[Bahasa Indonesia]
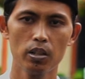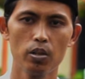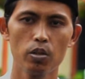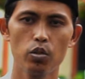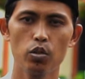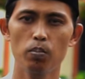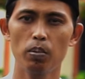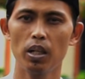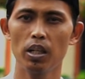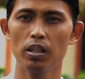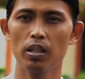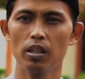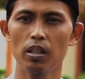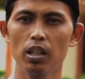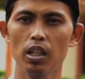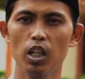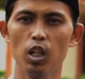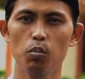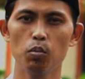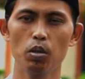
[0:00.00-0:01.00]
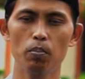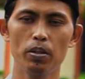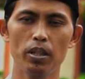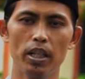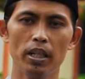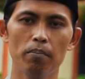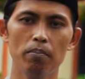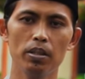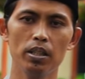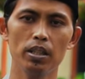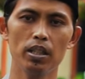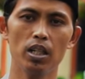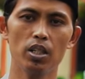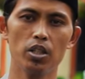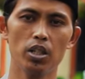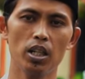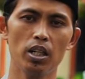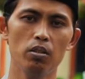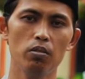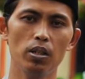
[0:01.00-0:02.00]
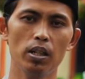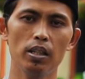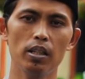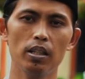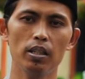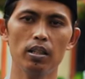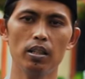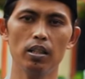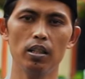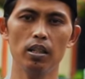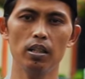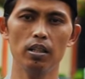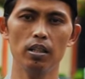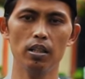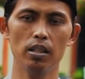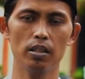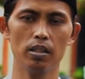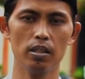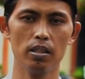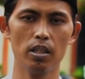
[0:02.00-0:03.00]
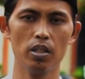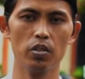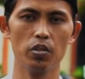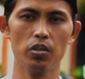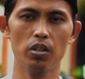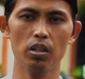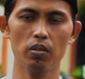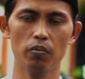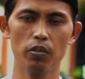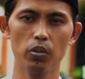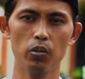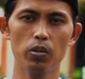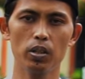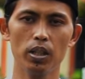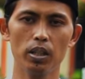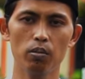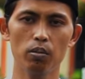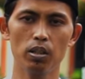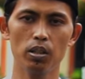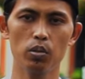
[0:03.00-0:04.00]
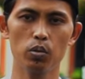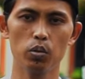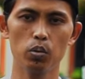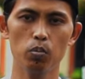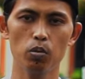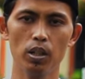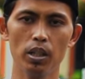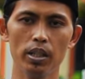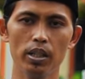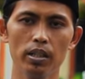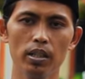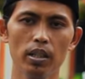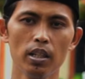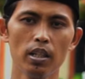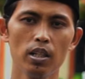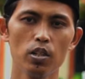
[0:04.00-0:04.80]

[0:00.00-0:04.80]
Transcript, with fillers: Subhanakallahumma bihamdik asyhadu alla ilaha illa anta astaghfiruka wa atubu ilaik.